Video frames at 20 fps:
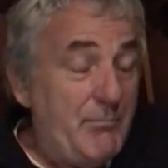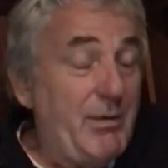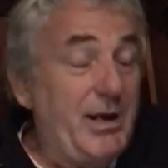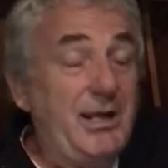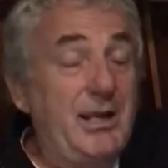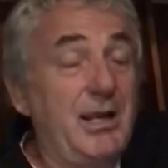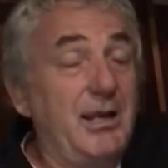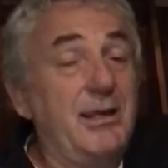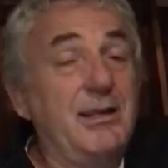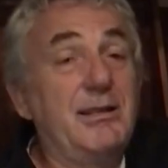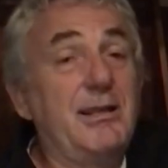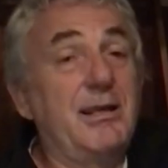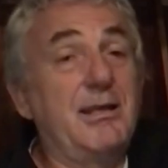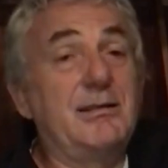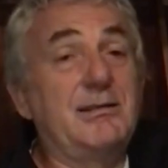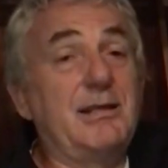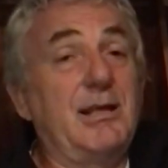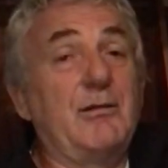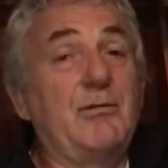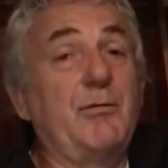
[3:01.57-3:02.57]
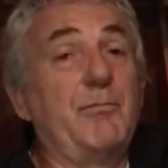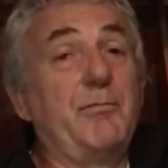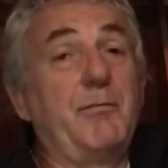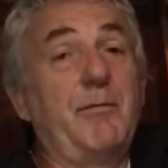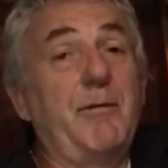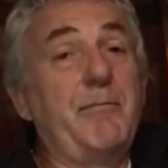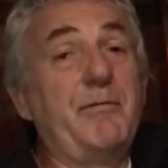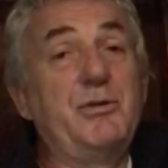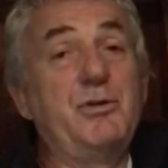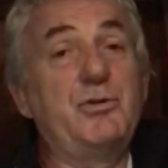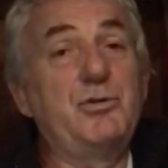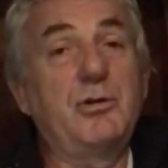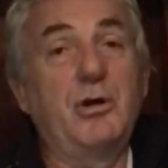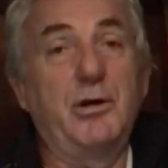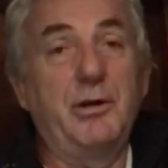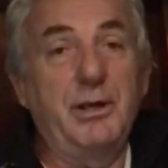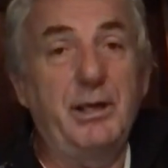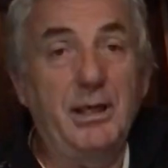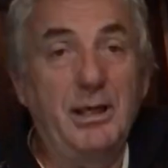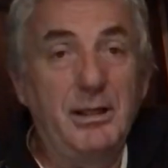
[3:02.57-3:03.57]
ma anche chi è interessato ai problemi di
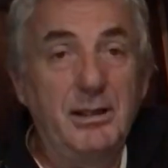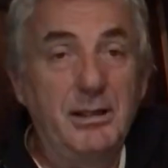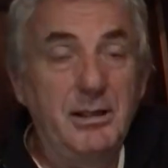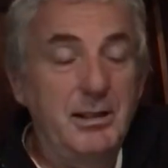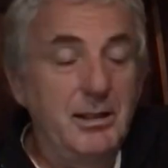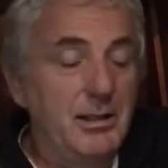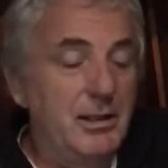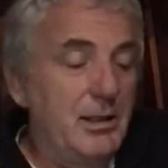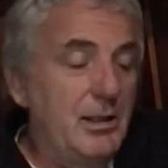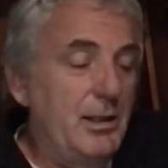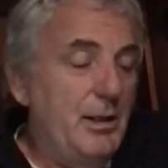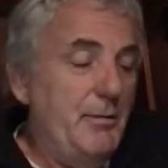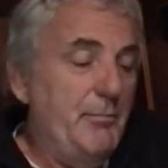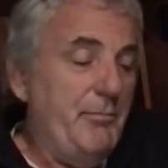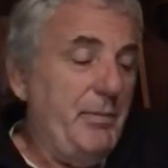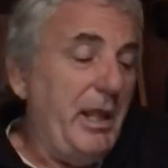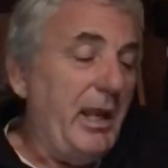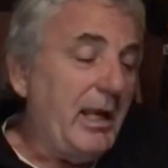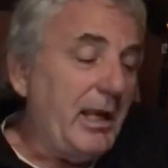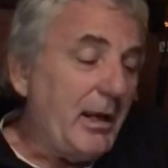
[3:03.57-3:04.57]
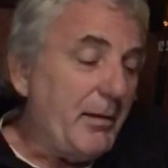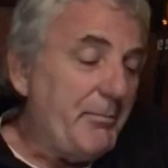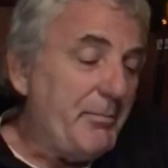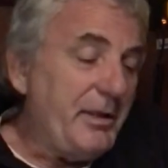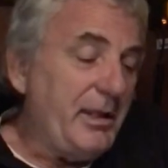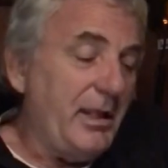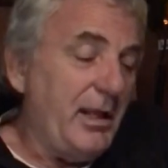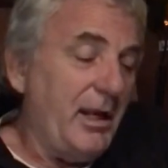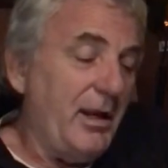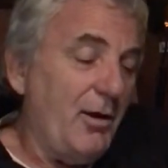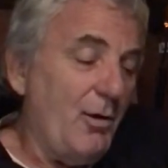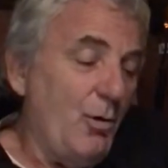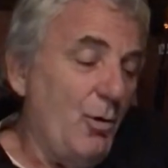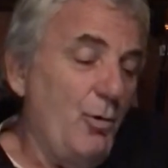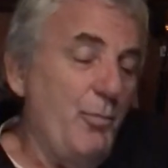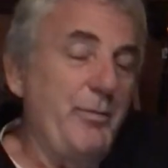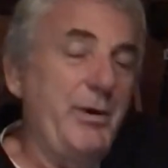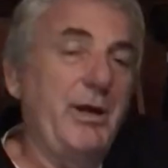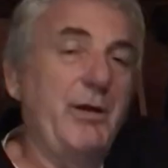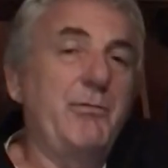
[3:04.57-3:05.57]
storia, per capire
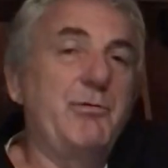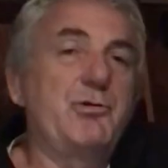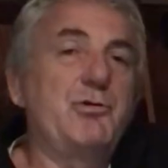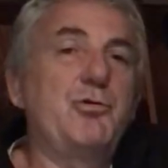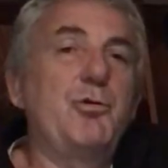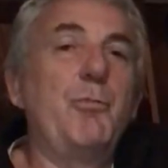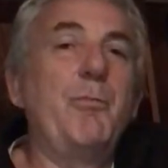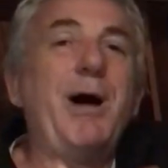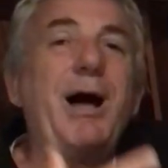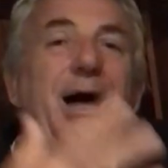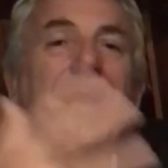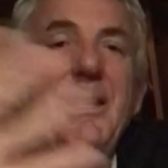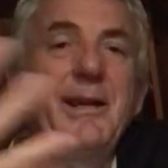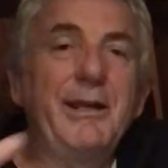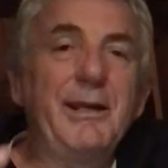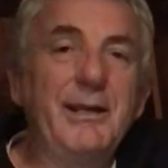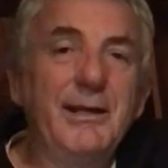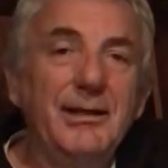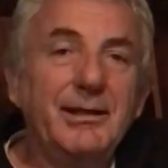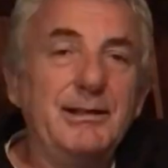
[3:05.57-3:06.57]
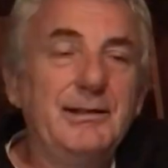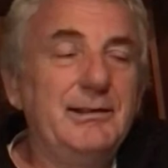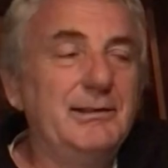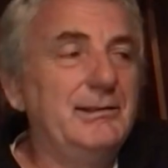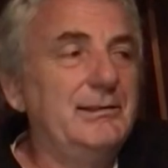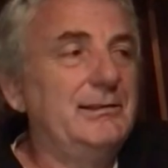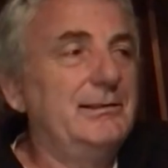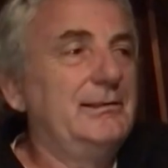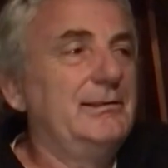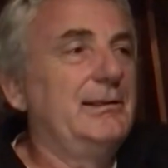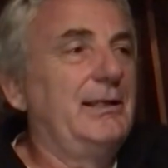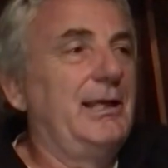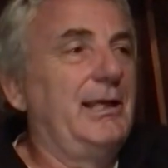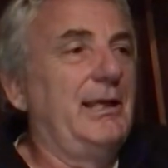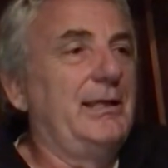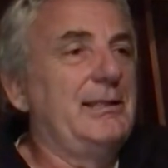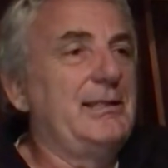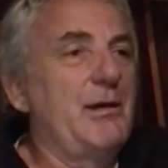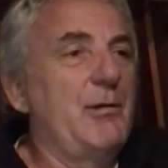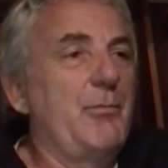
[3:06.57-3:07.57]
come questo mare
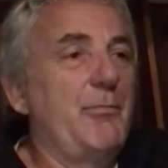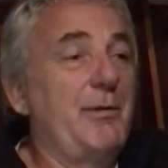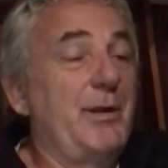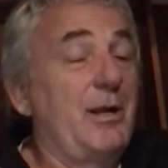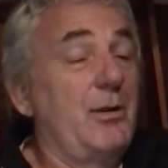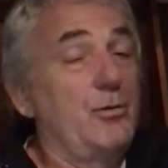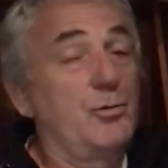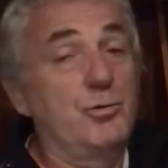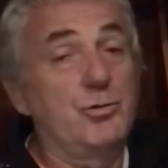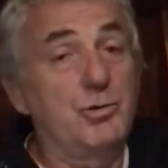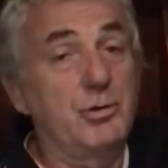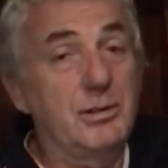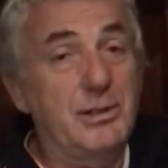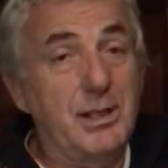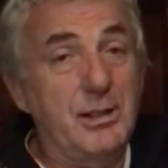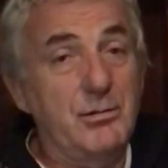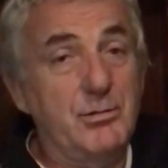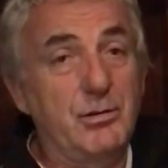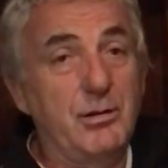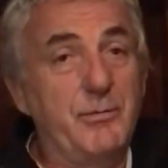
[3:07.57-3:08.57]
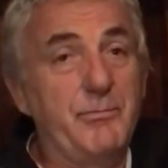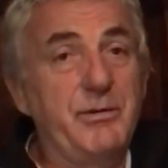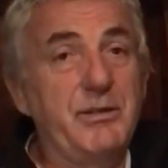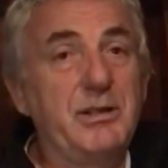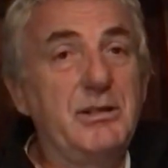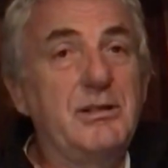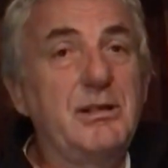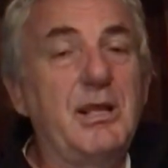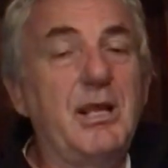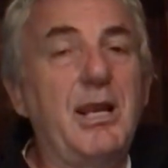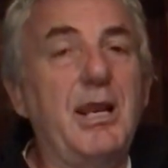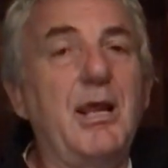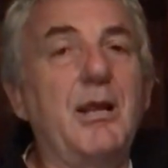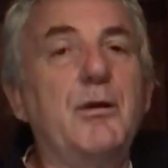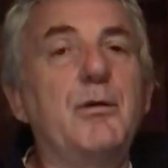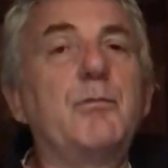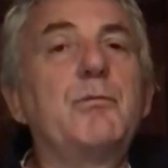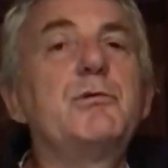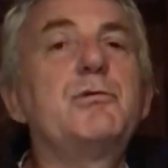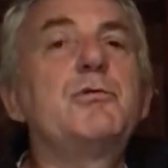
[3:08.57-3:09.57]
e stiamo parlando non soltanto del
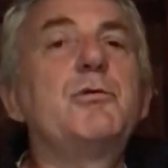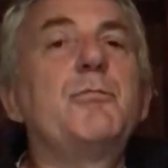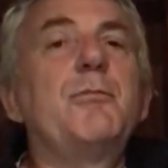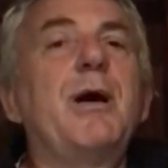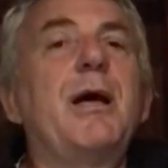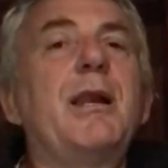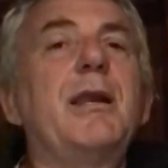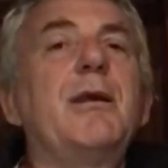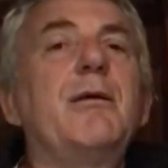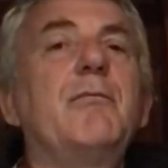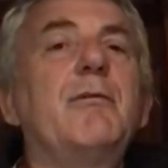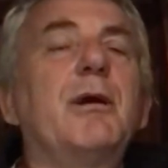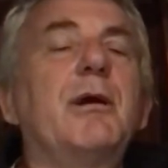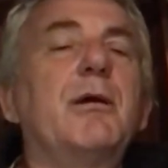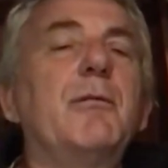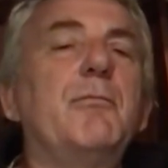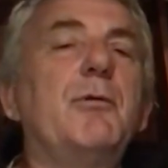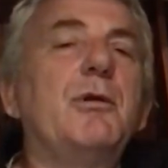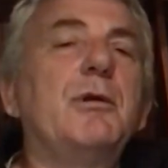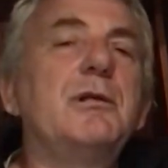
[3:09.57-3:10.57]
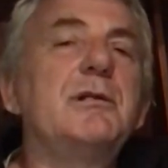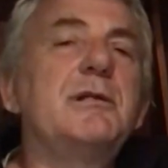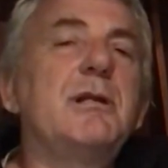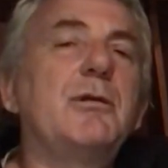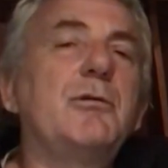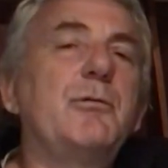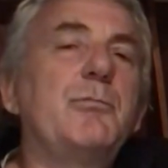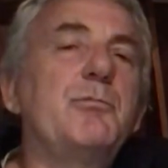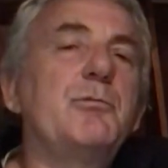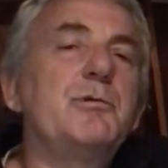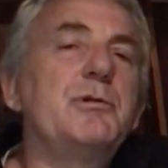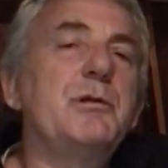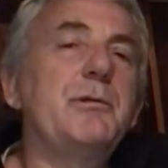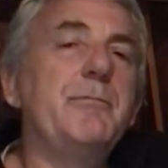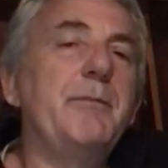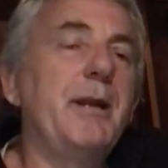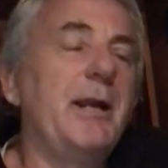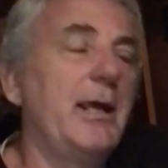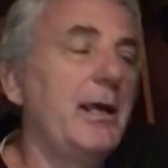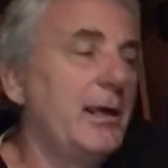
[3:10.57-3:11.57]
Mediterraneo, questo mare in qualche modo è stato
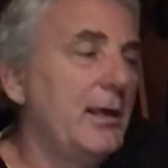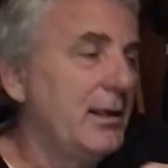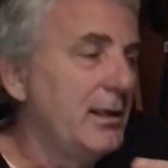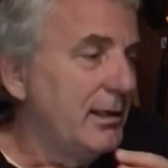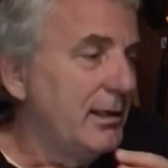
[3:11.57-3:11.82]
possibile